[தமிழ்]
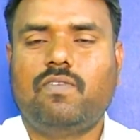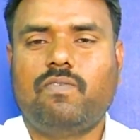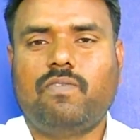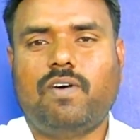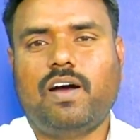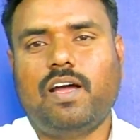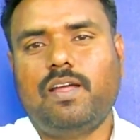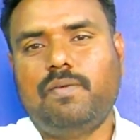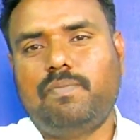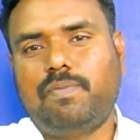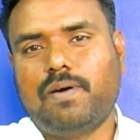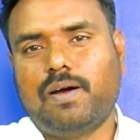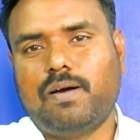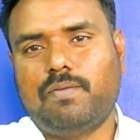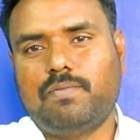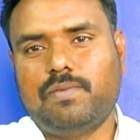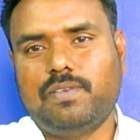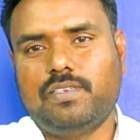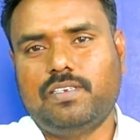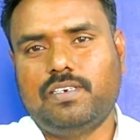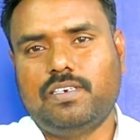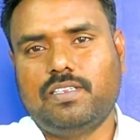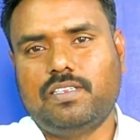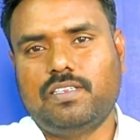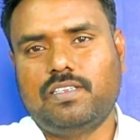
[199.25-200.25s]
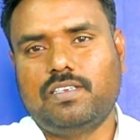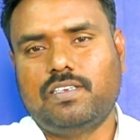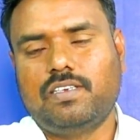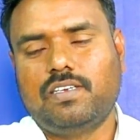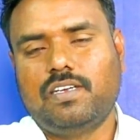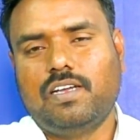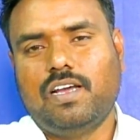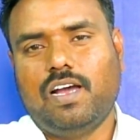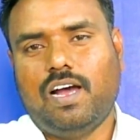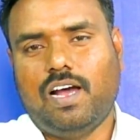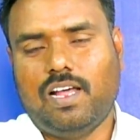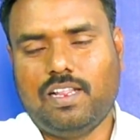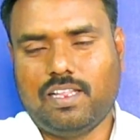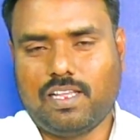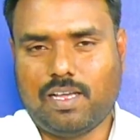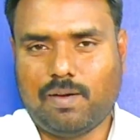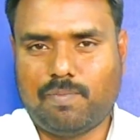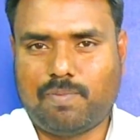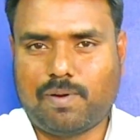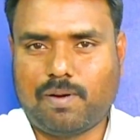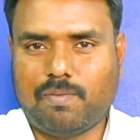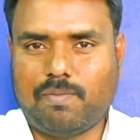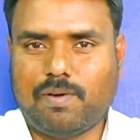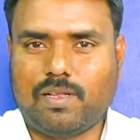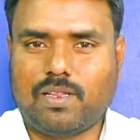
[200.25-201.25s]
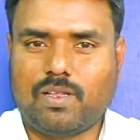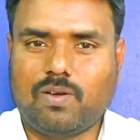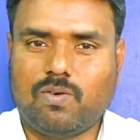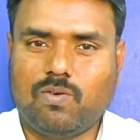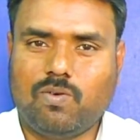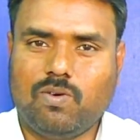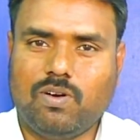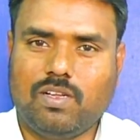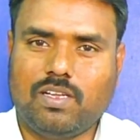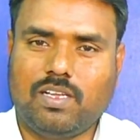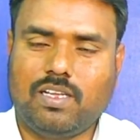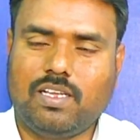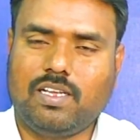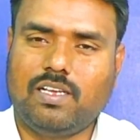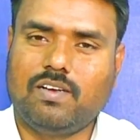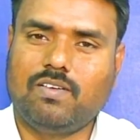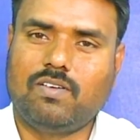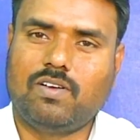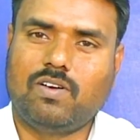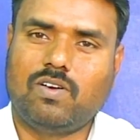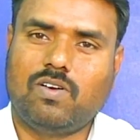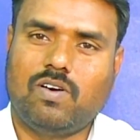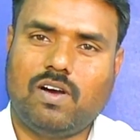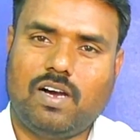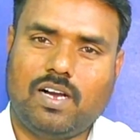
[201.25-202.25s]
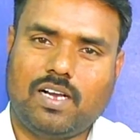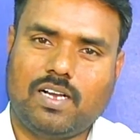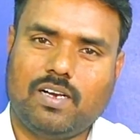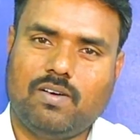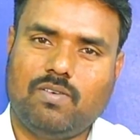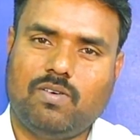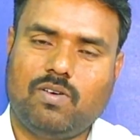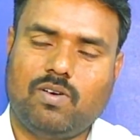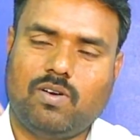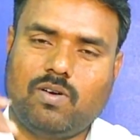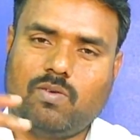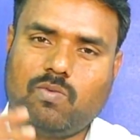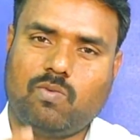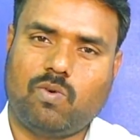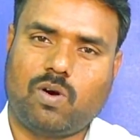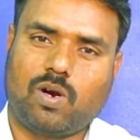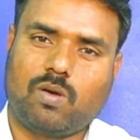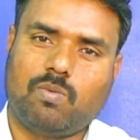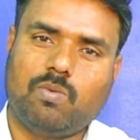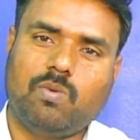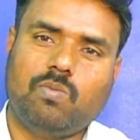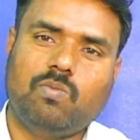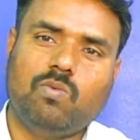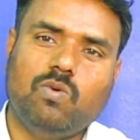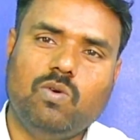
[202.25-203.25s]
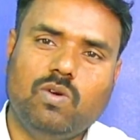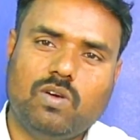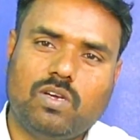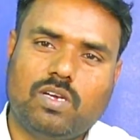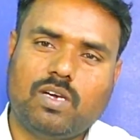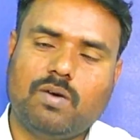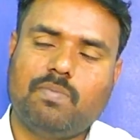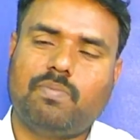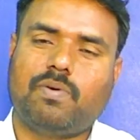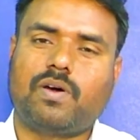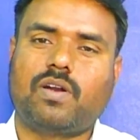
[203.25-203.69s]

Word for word: வாய்ப்பாக அமைஞ்சிடுது அதுக்கப்புறமா தான் உங்களுக்கு இங்கே வரும் அங்கே வரும் உடம்பு முழுக்க